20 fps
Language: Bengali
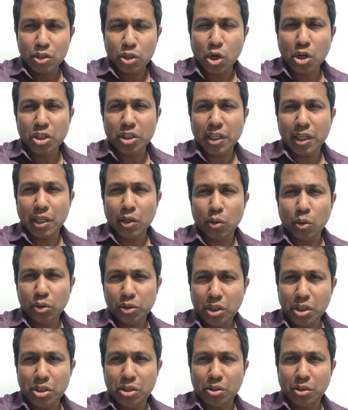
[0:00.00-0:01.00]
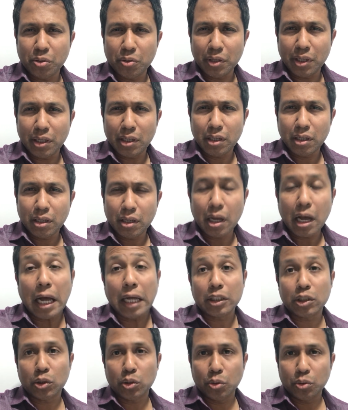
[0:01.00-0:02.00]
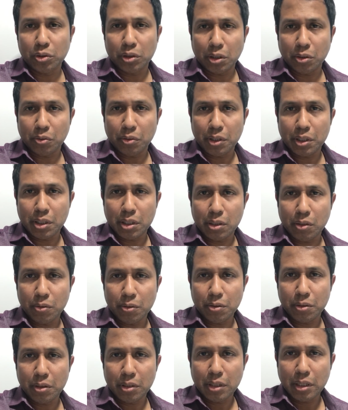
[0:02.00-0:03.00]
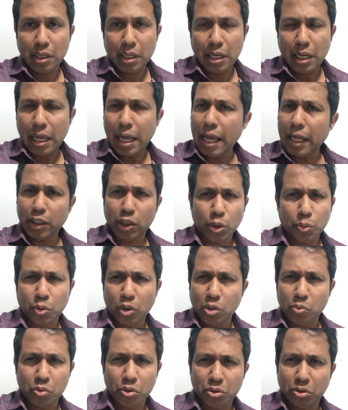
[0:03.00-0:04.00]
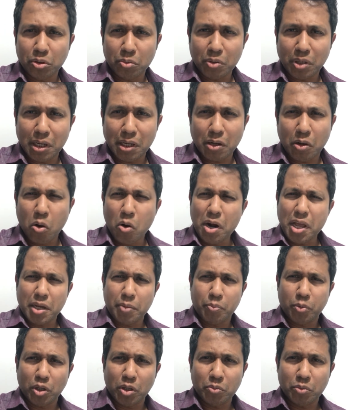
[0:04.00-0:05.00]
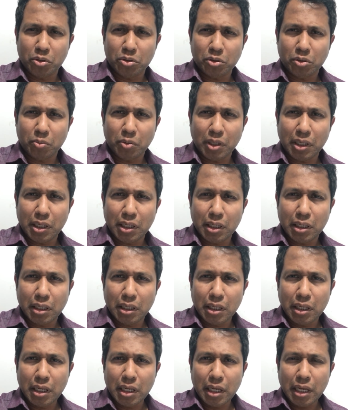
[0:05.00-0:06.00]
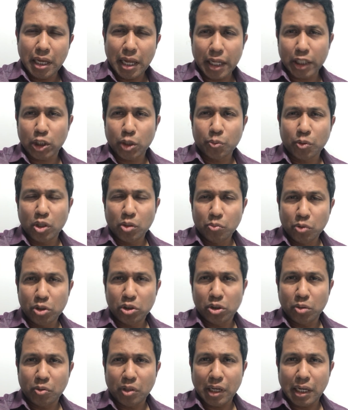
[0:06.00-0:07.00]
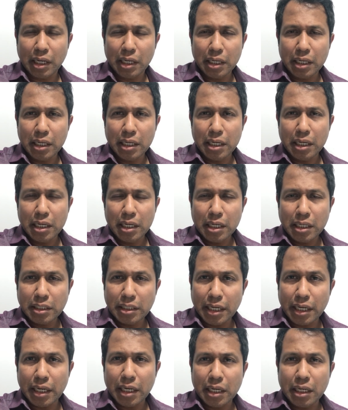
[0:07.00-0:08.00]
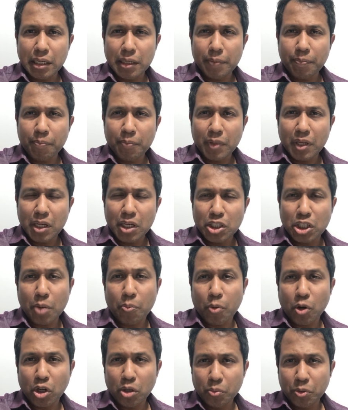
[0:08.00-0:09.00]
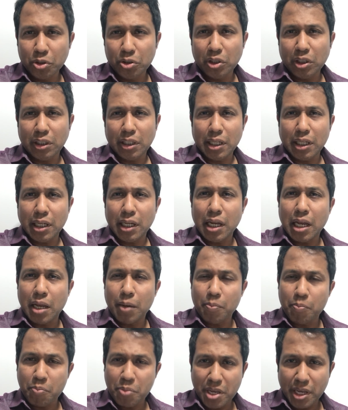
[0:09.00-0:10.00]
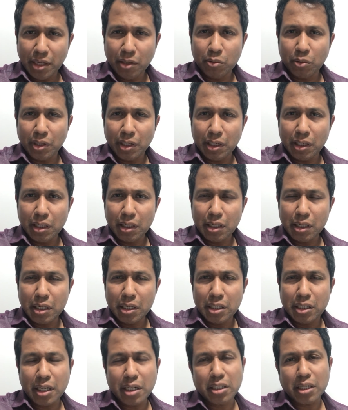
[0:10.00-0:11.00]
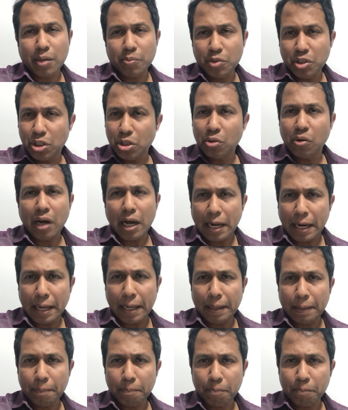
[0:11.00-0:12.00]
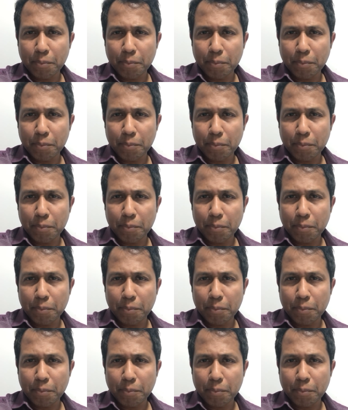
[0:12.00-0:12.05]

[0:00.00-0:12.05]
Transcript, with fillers: সংসারে অতিষ্ঠ হয়ে আত্মহত্যা করেছিল এত বড় মুক্তমনা অনেক বড় মুক্তমনা এত বড় মুক্তমনা যে সে পরবর্তীতে বিয়ে করে সেই স্বামীকেও হারায়